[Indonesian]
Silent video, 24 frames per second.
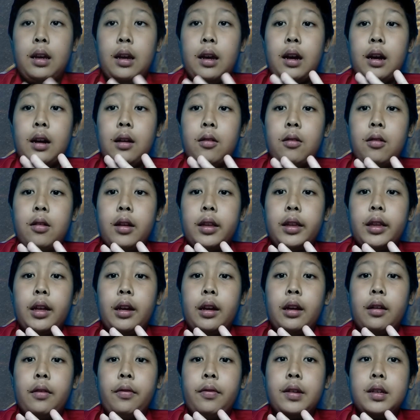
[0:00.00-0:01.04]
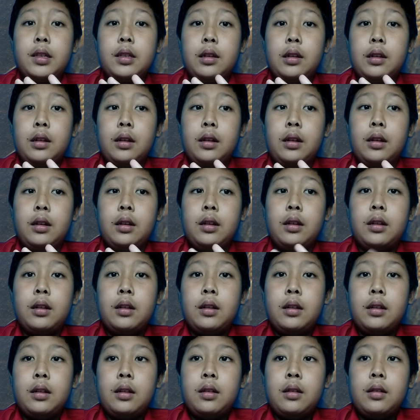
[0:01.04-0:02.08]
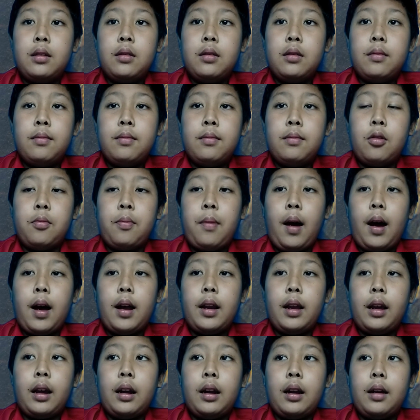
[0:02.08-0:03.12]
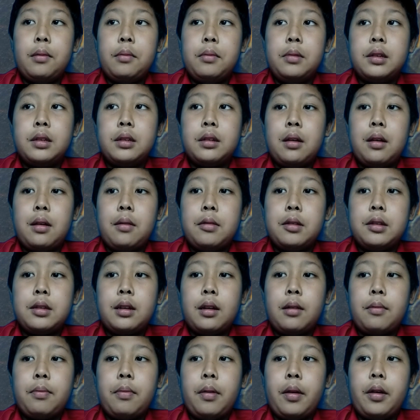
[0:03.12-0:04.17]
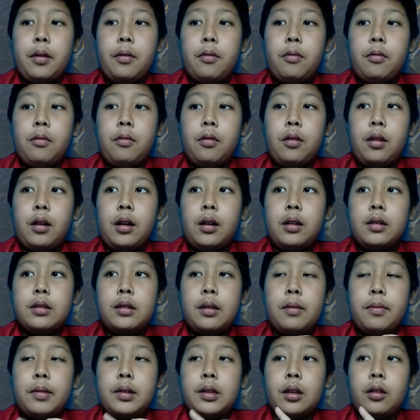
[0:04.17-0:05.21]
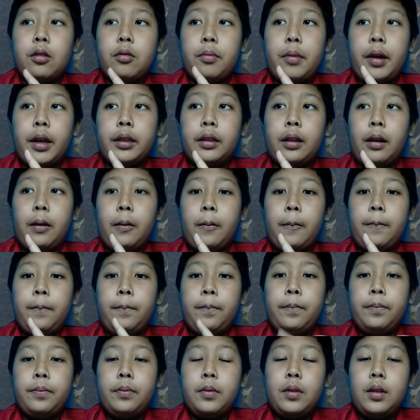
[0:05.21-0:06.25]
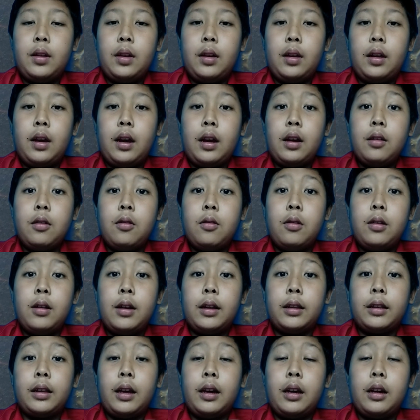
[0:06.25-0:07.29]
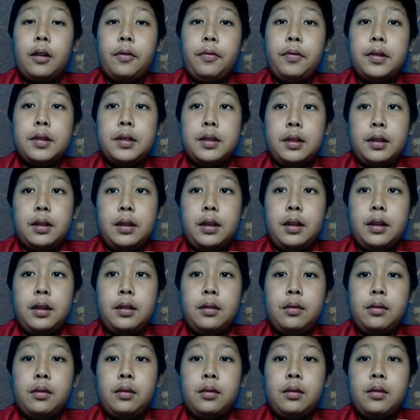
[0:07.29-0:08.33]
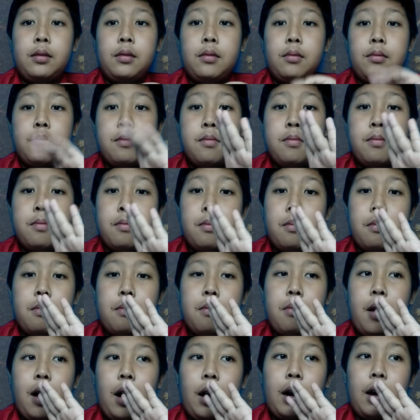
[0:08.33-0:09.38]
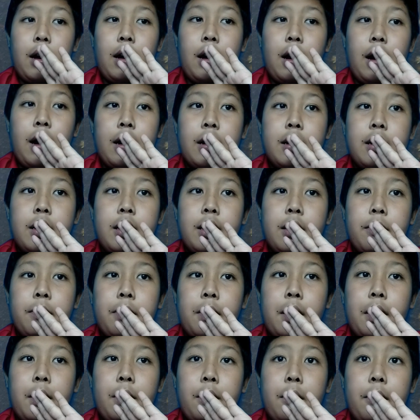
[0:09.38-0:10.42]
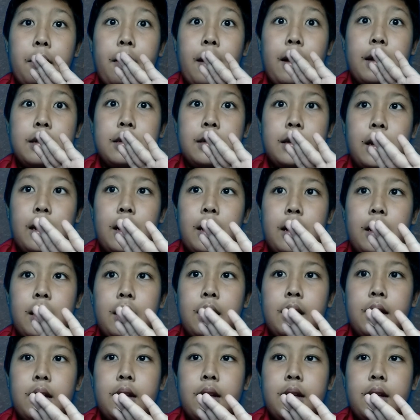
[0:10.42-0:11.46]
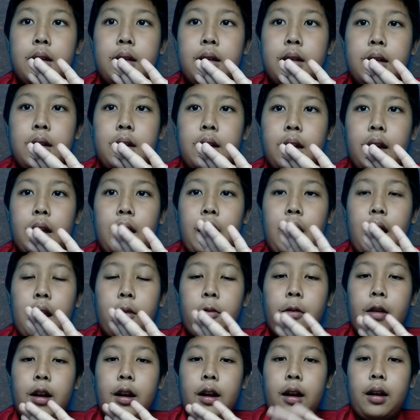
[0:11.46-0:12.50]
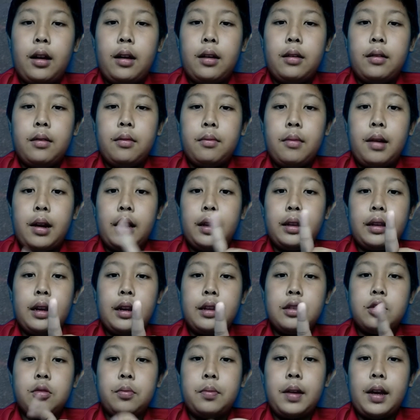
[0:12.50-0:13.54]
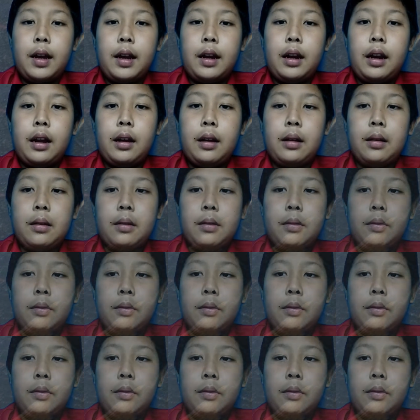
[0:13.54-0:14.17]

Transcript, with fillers: Ikan Goliath tiger fish ini merupakan ikan yang bisa mencapai ukuran sampai 1 meter. Ikan Goliath tiger ini ini bahkan ada yang pernah memangsa ikan arwana. Mari kita lihat cuplikannya.